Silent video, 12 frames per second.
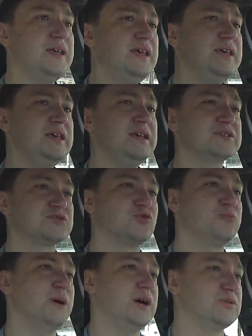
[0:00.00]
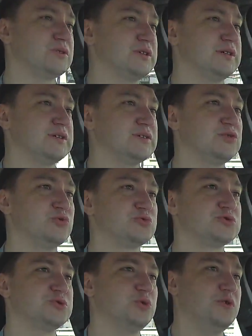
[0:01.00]
и скупают их на
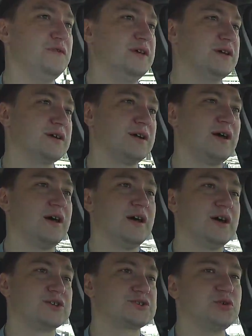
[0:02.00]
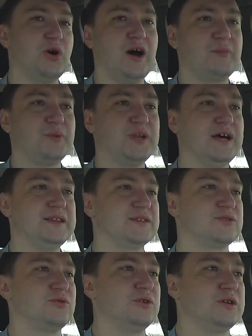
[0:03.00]
условиях, что
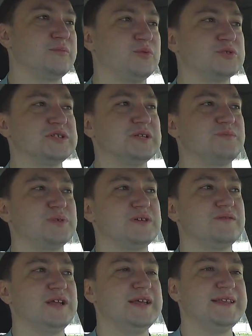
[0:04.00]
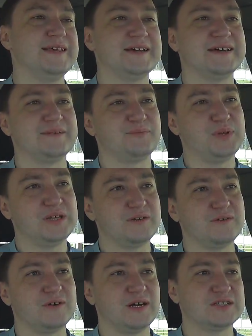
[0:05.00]
оплатят только после появления
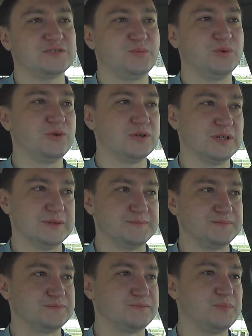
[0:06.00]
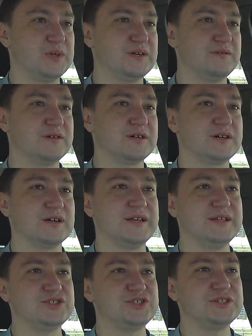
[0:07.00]
первого расплода, первых
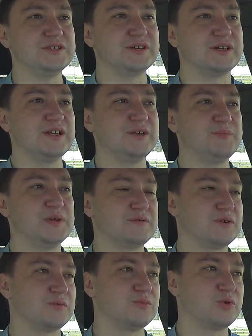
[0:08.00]
личинок или первых